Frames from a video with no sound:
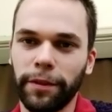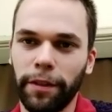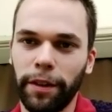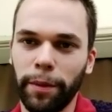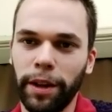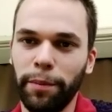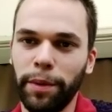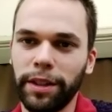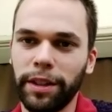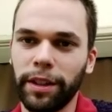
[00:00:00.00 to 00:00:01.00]
во время
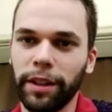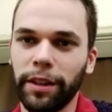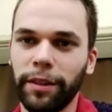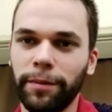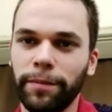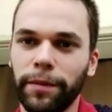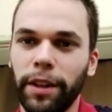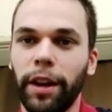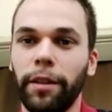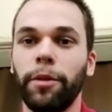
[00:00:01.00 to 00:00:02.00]
Олимпийских игр.
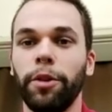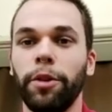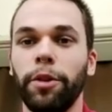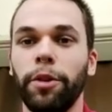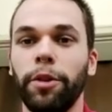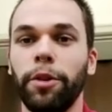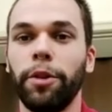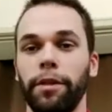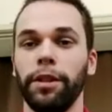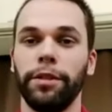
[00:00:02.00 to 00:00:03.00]
Да, очень мне
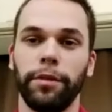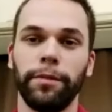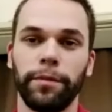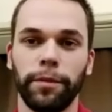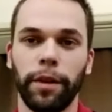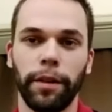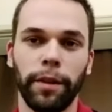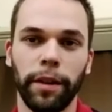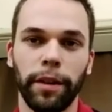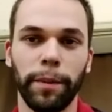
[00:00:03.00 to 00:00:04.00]
понравилось
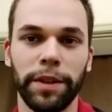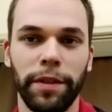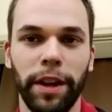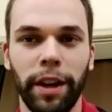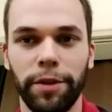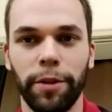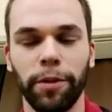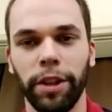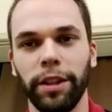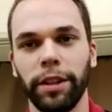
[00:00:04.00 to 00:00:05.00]
э, атмосфера и все
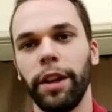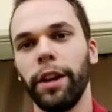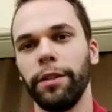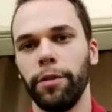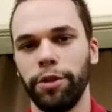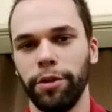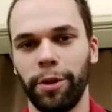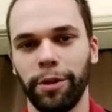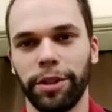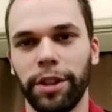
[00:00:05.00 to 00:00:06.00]
вот это. Я этого очень
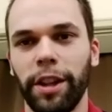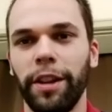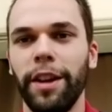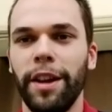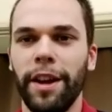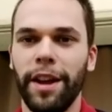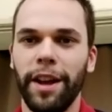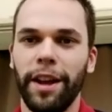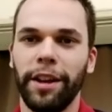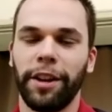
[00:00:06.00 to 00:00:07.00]
долго ждал.
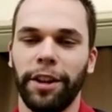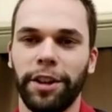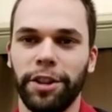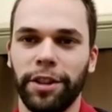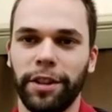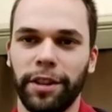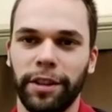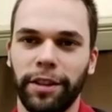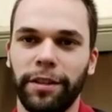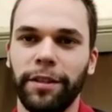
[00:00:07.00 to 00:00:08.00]

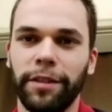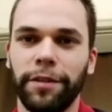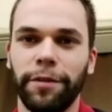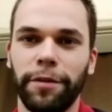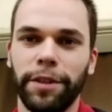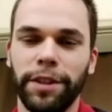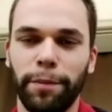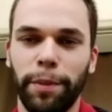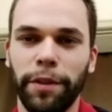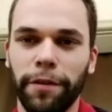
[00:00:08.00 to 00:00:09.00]
Конечно,
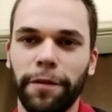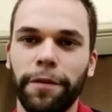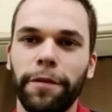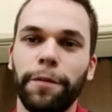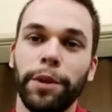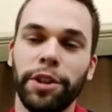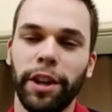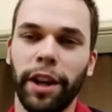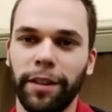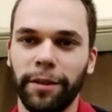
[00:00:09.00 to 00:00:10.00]

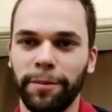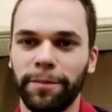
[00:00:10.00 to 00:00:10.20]
впечатляет.